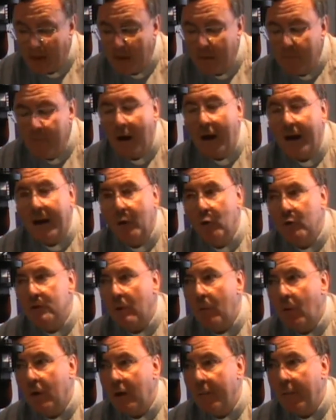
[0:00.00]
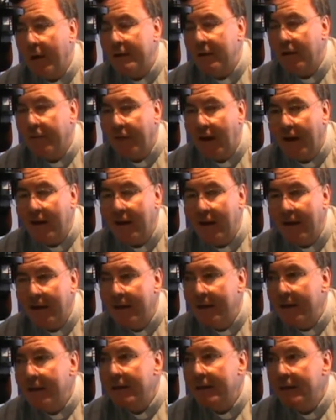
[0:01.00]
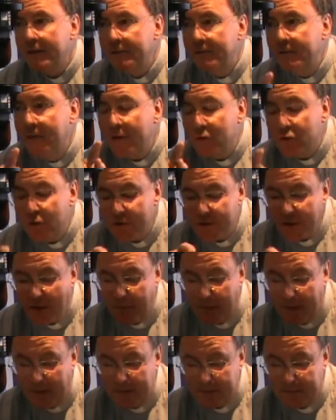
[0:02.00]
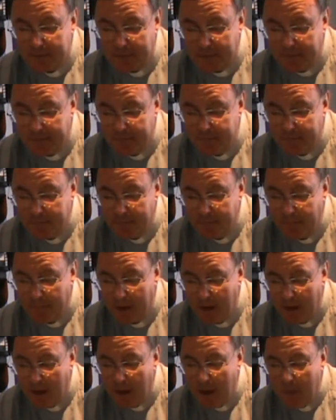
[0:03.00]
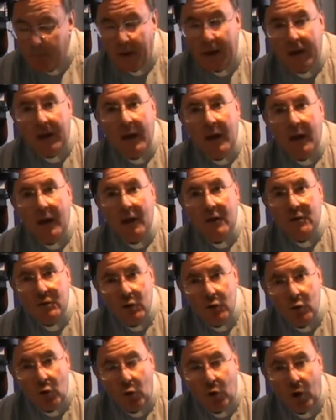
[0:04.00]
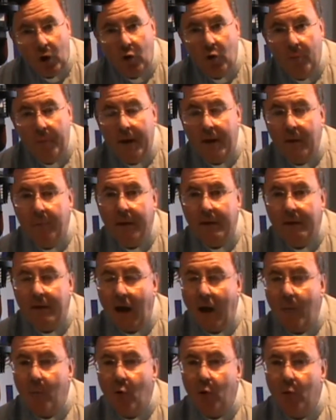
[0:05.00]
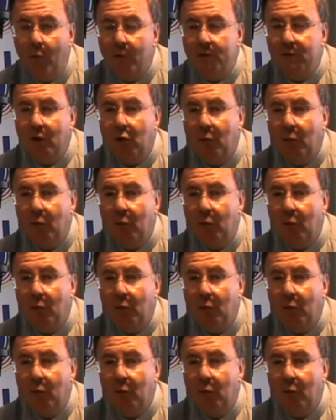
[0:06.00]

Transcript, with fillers: Ma anche noi siamo chiamati a farla decisamente, perché il Signore, come ripetiamo in questa